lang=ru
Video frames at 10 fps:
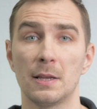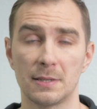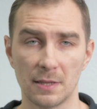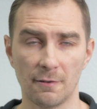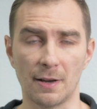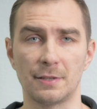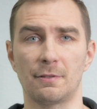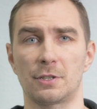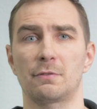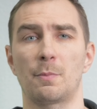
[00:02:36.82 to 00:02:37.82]
Задавайте
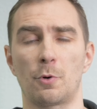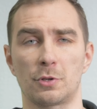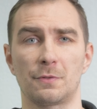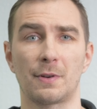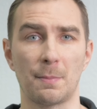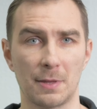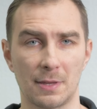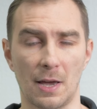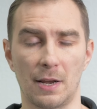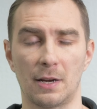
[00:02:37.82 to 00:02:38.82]
ваши вопросы в
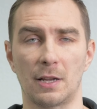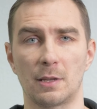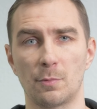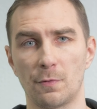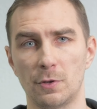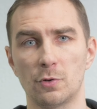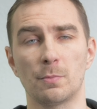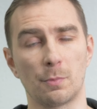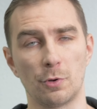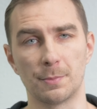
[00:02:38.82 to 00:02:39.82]
комментариях к этому видео,
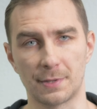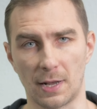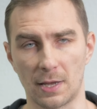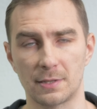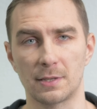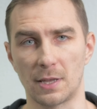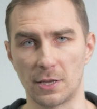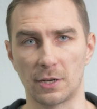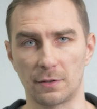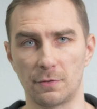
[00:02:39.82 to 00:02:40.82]
мы будем стараться на
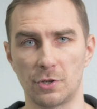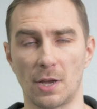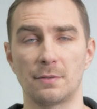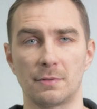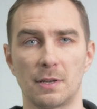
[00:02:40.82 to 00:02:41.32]
них отвечать.